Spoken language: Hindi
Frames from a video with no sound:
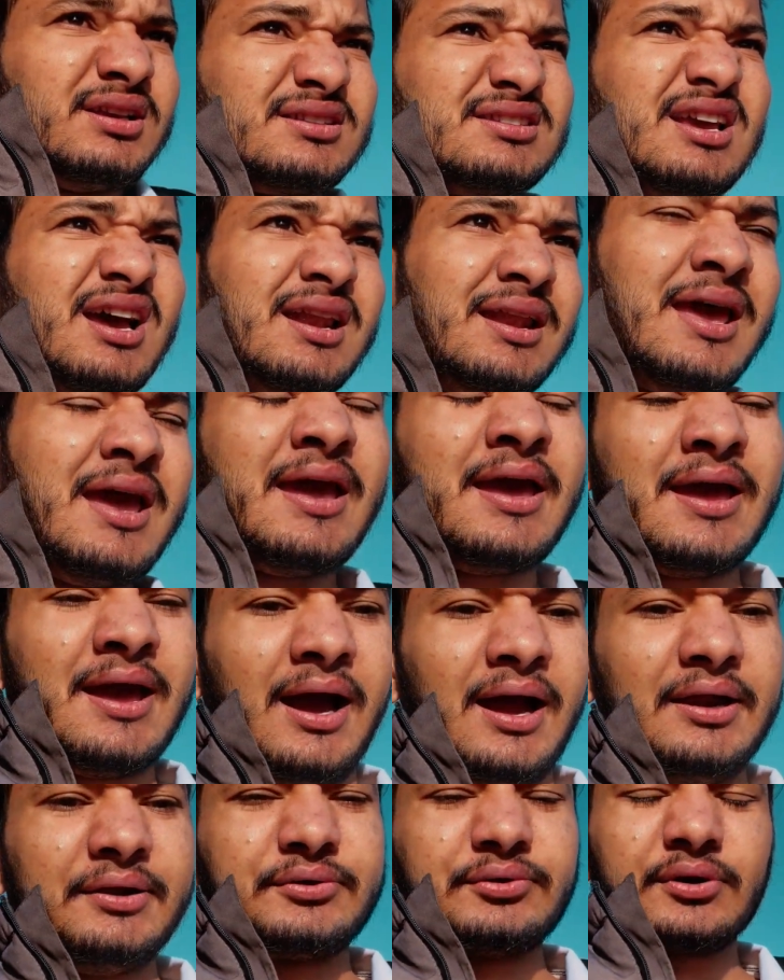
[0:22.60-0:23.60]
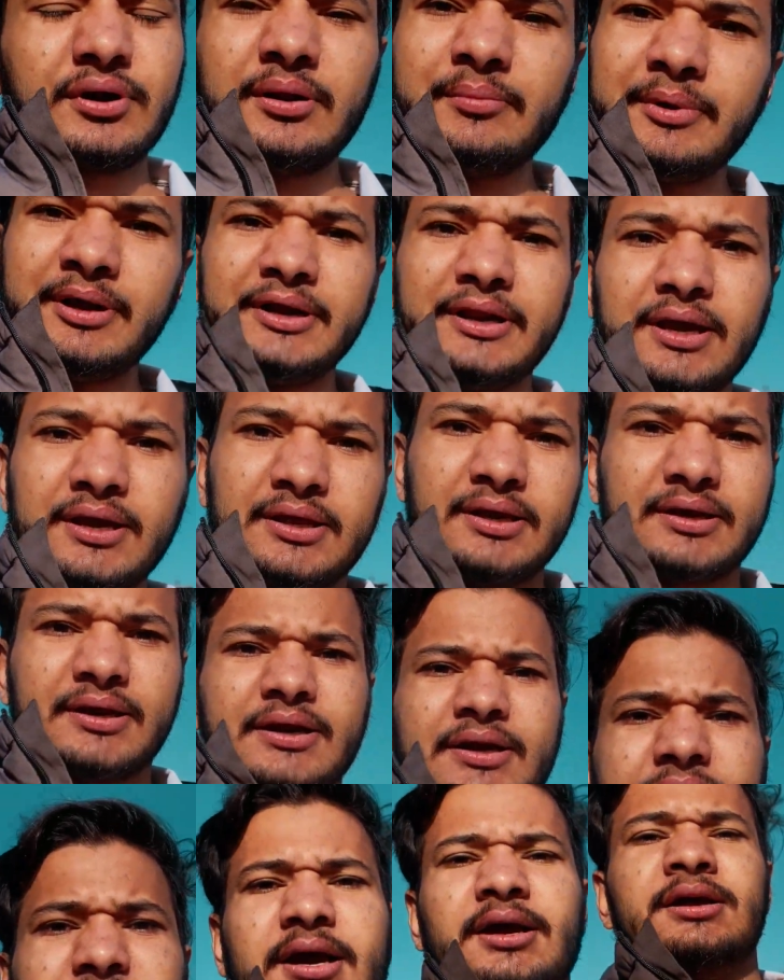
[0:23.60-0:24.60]
जाने हैं आज टूर्नामेंट है
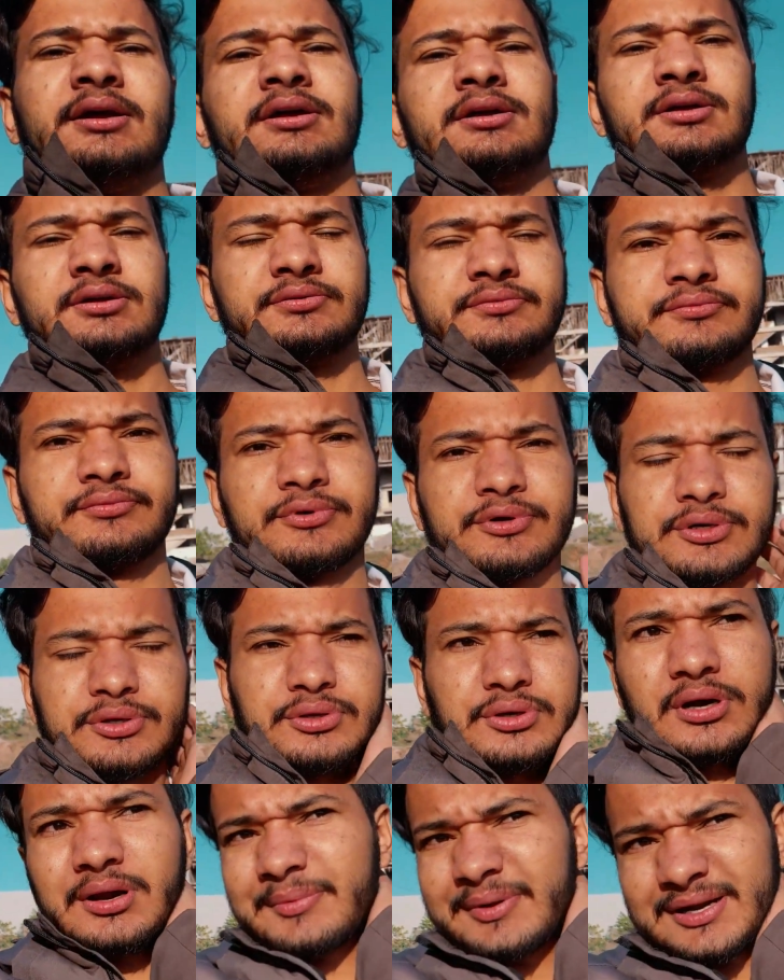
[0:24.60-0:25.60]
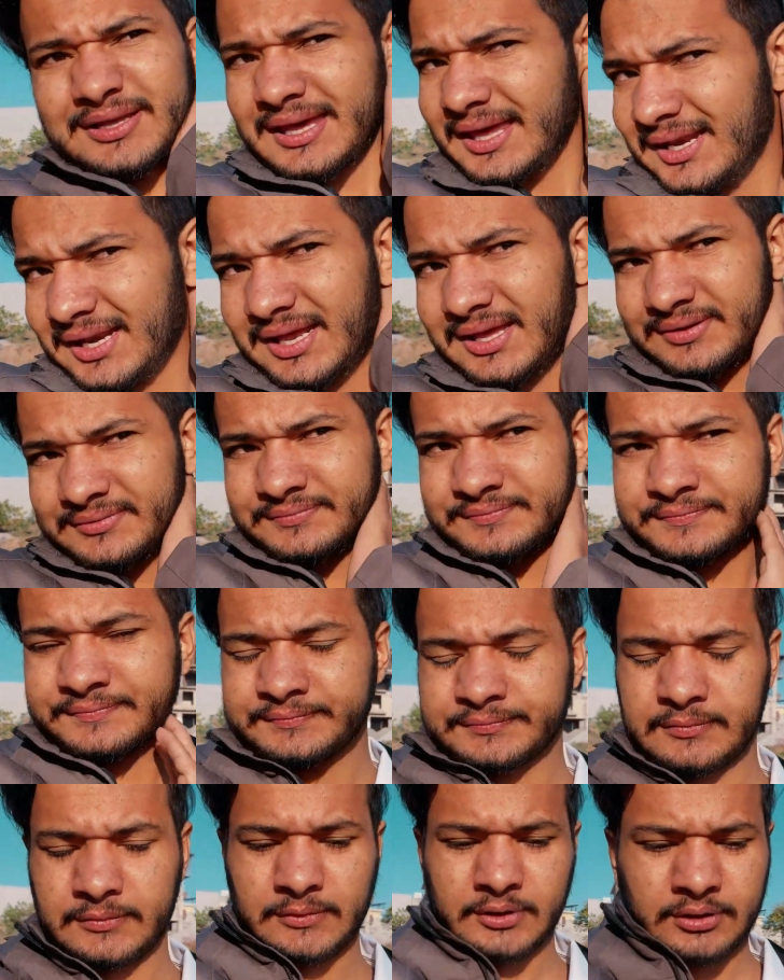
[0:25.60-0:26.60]
क्रिकेट का वो टूर्नामेंट खेलना है
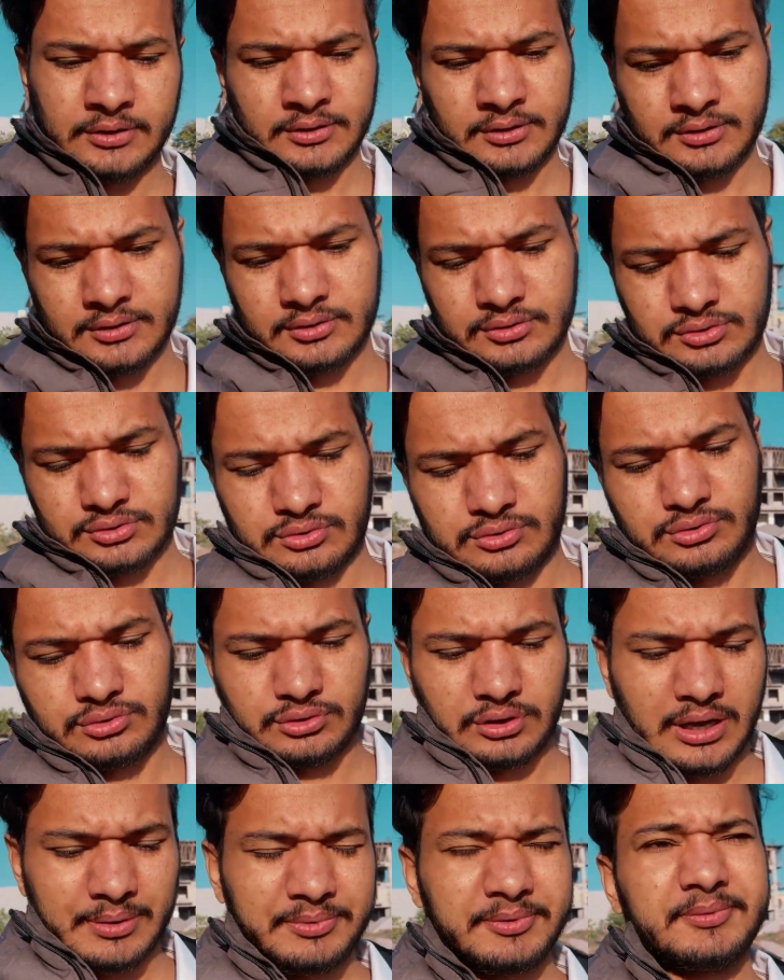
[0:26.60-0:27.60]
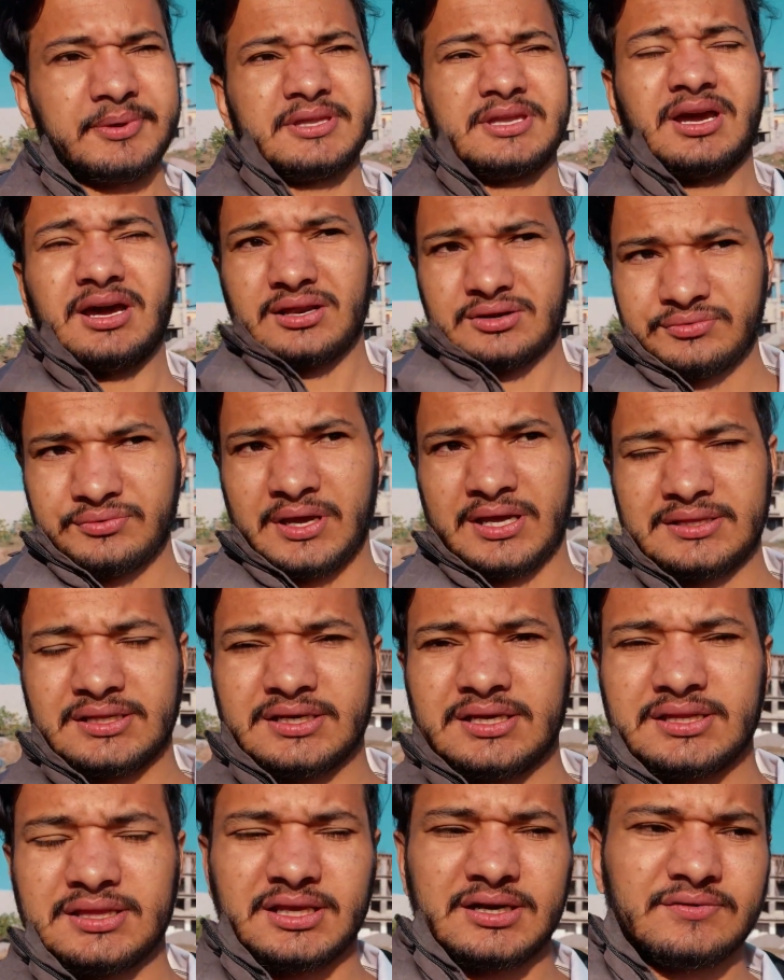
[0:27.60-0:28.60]
तो अभी मैं जा रहा हूँ हैदर
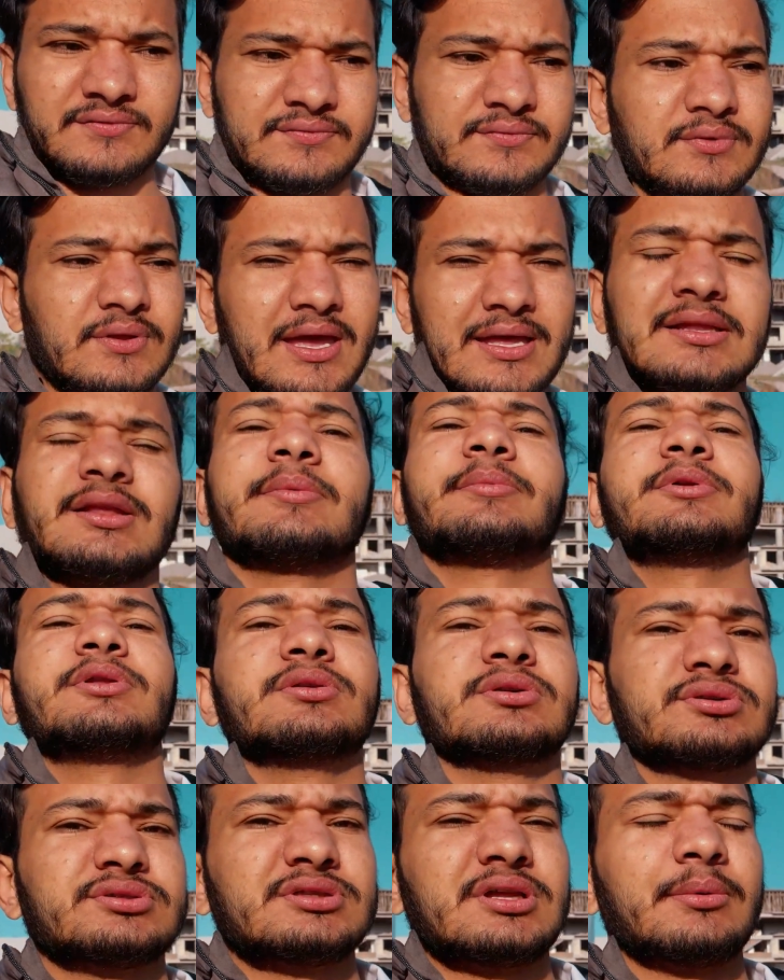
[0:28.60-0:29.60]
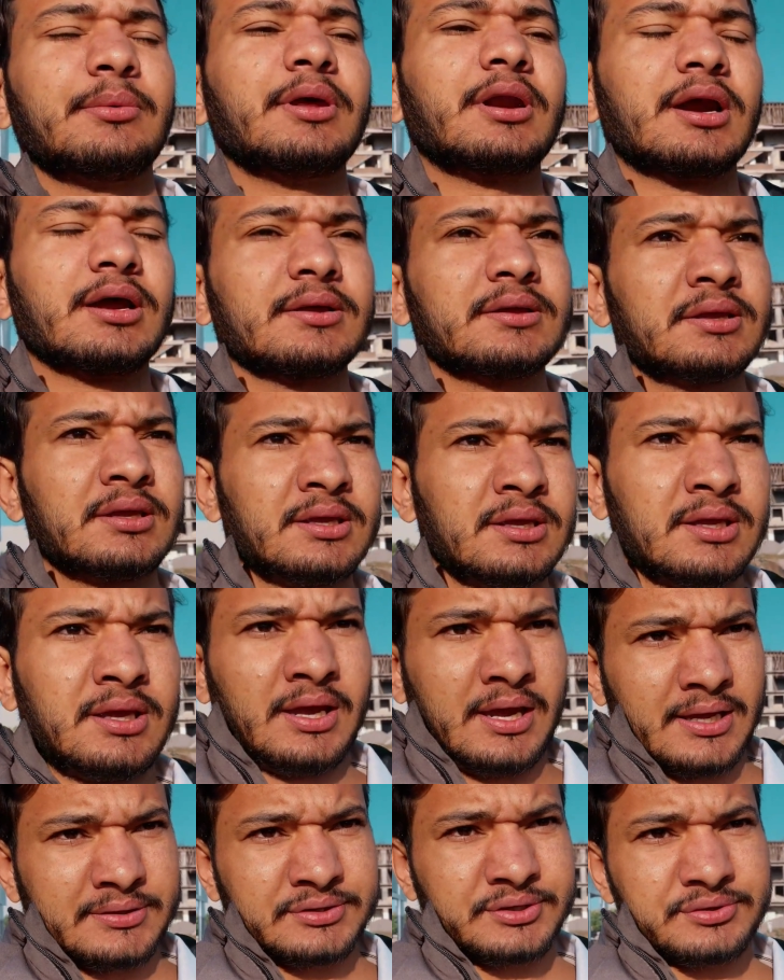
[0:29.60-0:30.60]
की तरफ हैदर भी दोस्त है मेरा
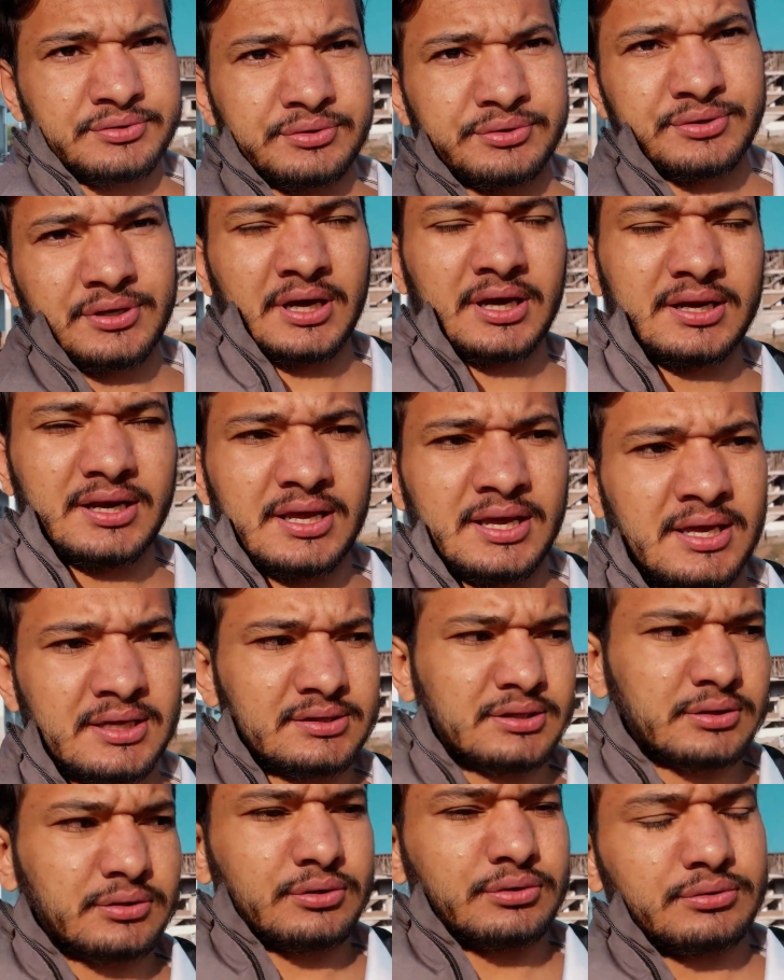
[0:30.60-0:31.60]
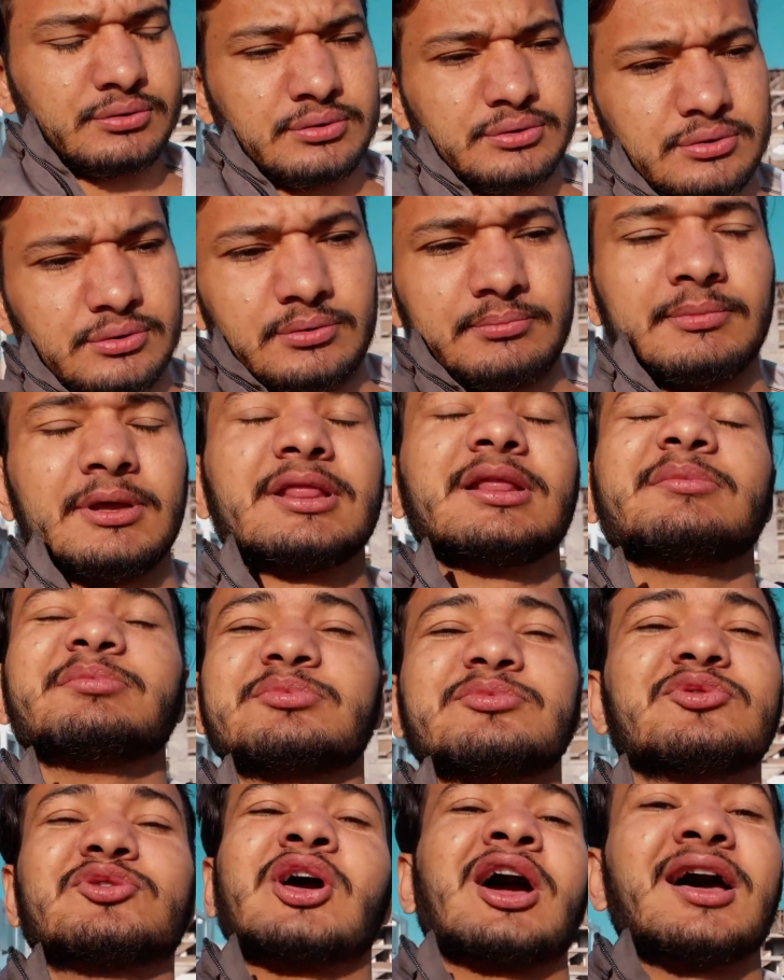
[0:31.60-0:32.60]
हैदर को उठाना है हैदर को मतलब
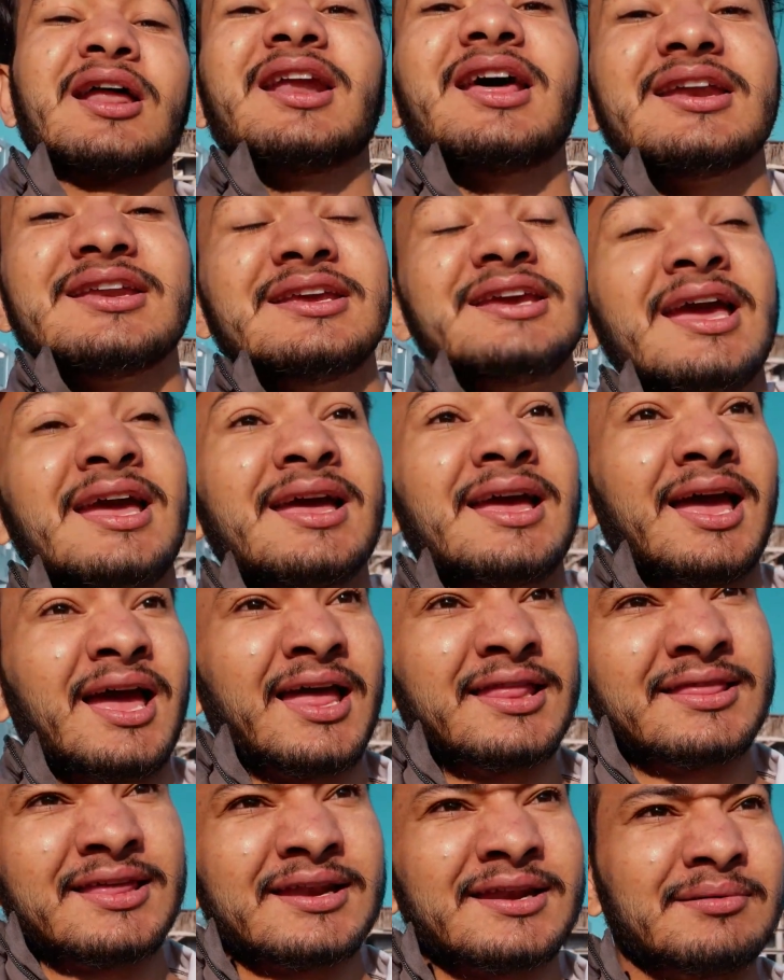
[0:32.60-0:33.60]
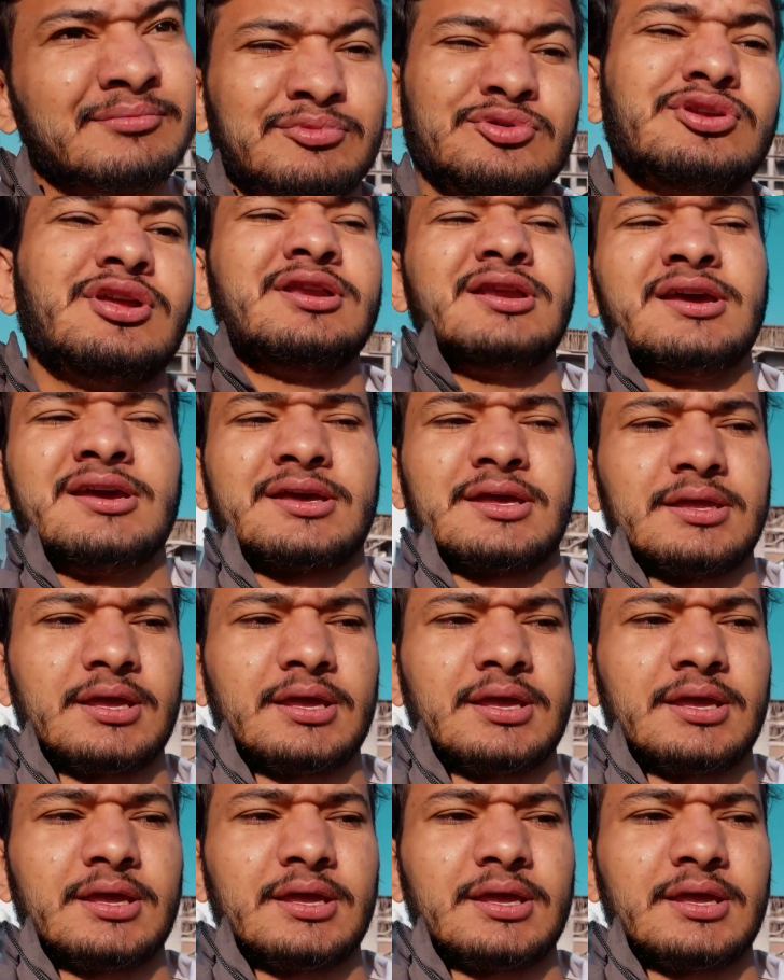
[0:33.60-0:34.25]
उठाना नहीं है हैदर ने मुझे लेके